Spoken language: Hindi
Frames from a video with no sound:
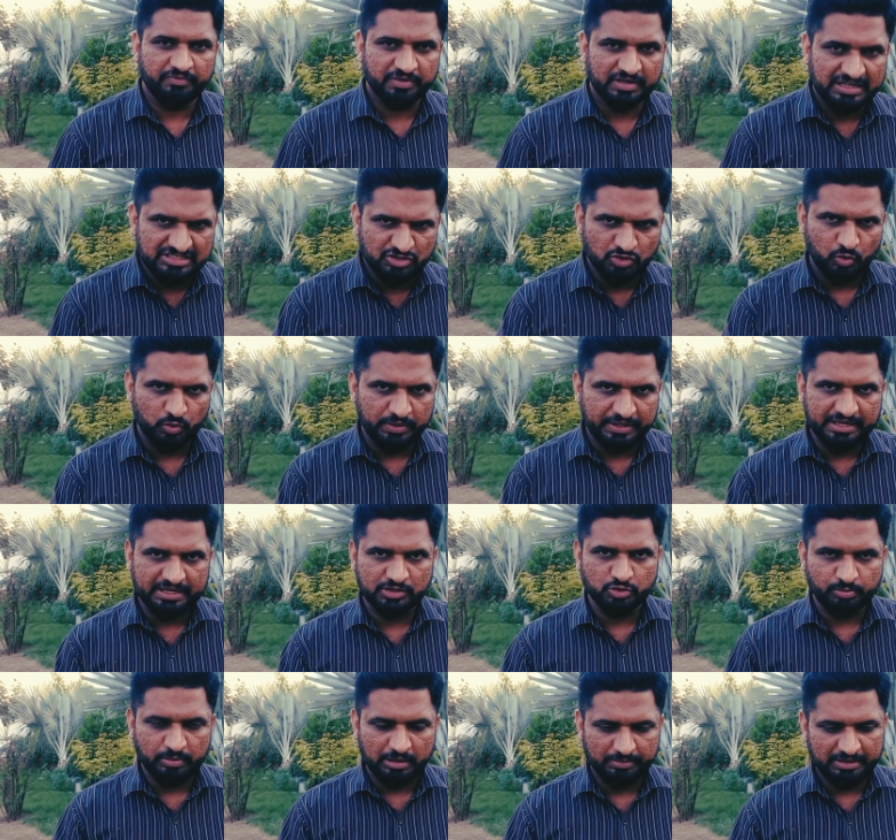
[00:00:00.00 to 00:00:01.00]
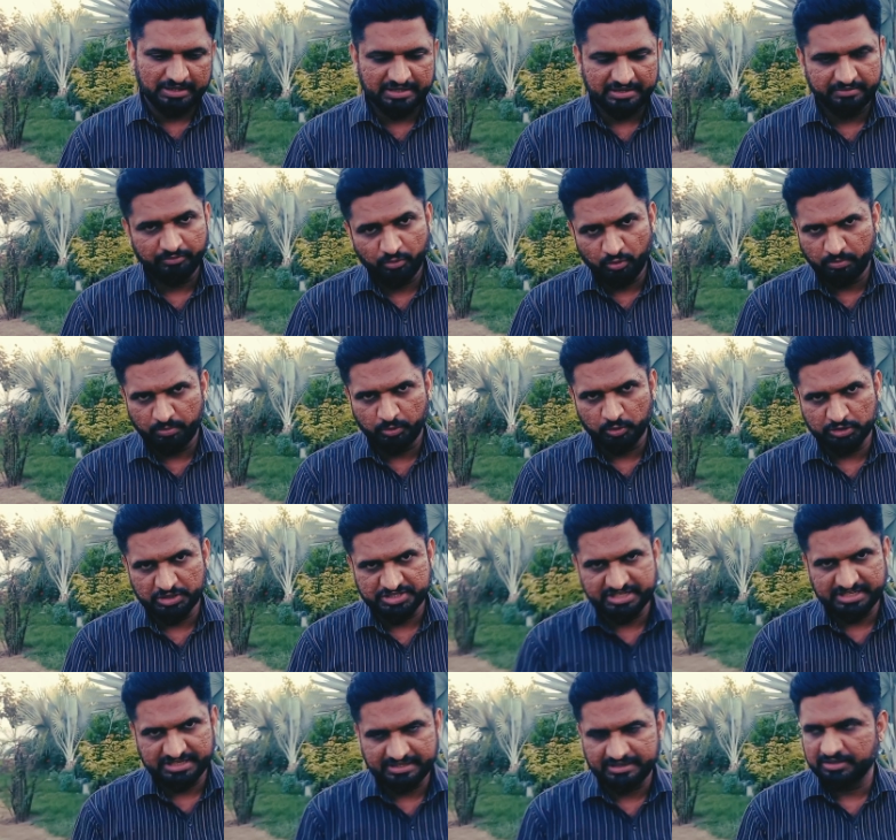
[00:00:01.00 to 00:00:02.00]
रन रोकने का जो मामला है वो बहुत
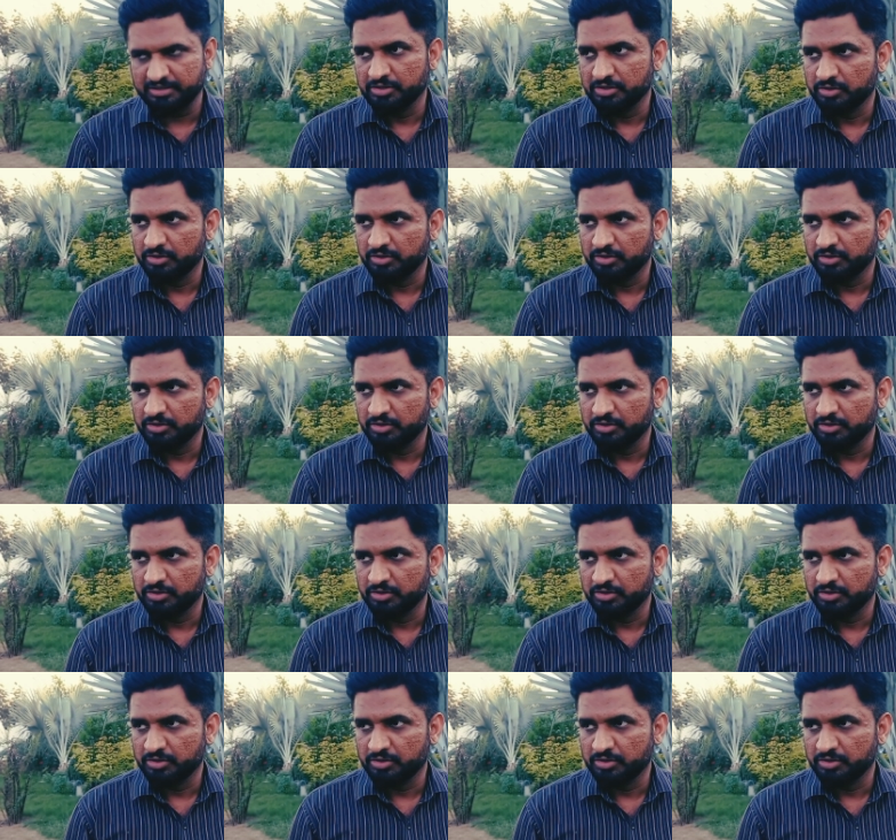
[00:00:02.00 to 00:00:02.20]
अच्छा है कि